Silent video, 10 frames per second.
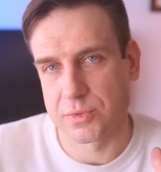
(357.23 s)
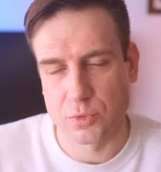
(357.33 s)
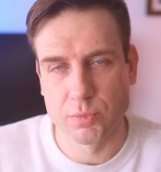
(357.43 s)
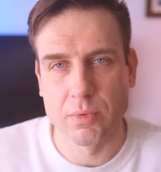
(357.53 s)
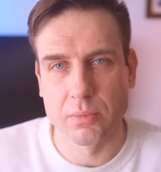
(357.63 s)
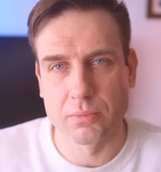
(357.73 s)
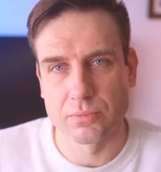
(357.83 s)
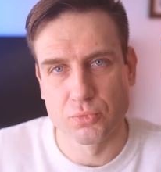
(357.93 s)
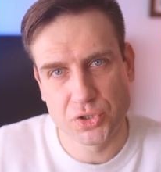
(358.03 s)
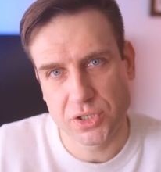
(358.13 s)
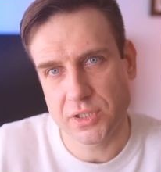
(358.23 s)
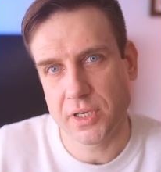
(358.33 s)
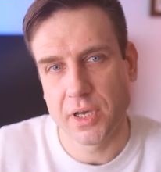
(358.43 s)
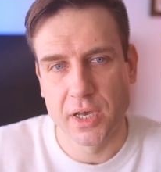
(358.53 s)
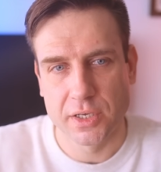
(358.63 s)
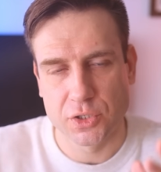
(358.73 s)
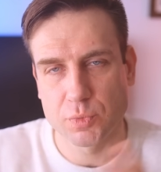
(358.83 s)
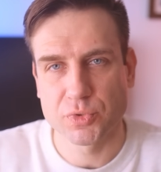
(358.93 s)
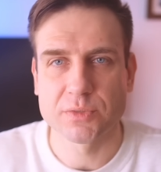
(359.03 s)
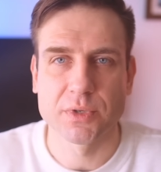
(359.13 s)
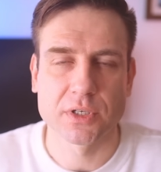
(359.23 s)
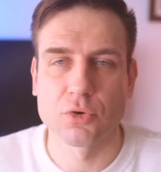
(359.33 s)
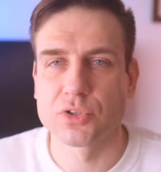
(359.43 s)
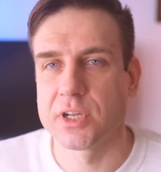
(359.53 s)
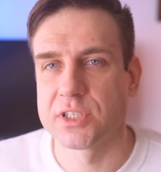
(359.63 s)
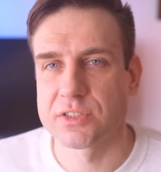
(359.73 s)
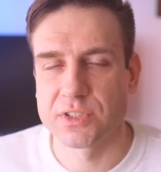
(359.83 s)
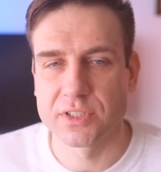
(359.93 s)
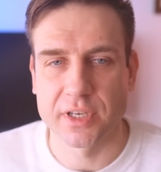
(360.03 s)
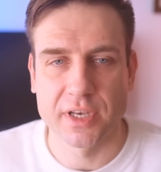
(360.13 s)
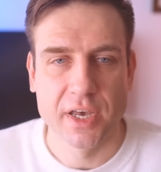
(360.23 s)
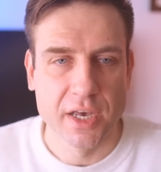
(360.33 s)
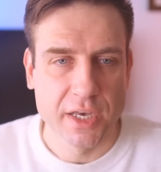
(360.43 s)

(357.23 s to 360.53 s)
с любимым мужчиной, и чтобы у нас было какое-то количество детей.